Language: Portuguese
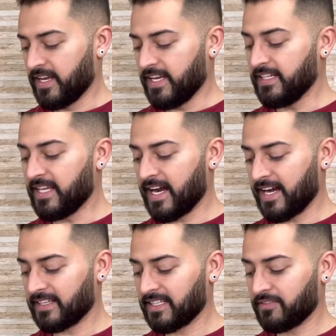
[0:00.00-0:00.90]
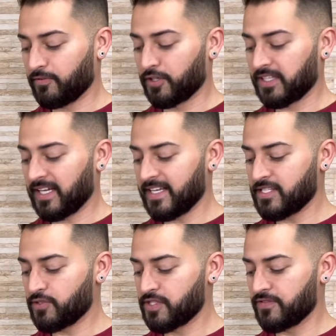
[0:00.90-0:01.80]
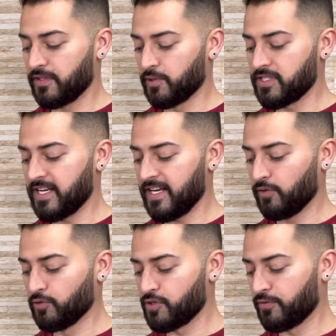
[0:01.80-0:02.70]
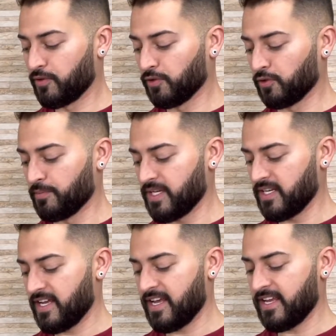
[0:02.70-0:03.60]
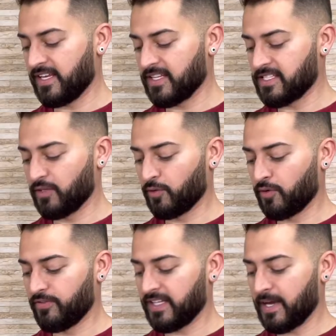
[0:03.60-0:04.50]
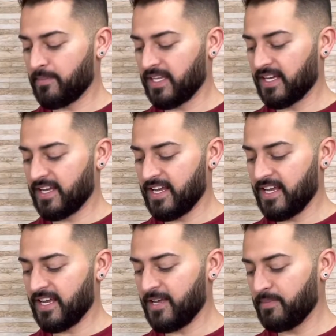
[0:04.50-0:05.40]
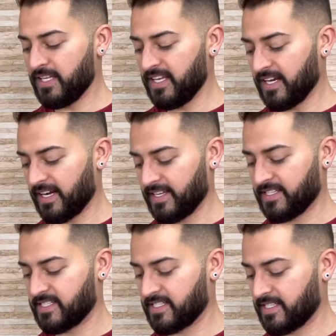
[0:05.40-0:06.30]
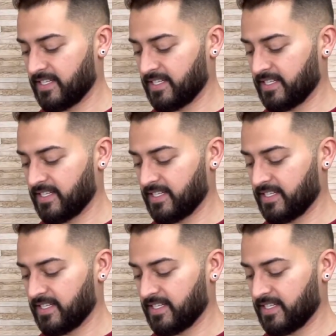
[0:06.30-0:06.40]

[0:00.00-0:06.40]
Hidrata, fortalece os fios e reduz o volume. Enriquecido com vitamina E e minerais.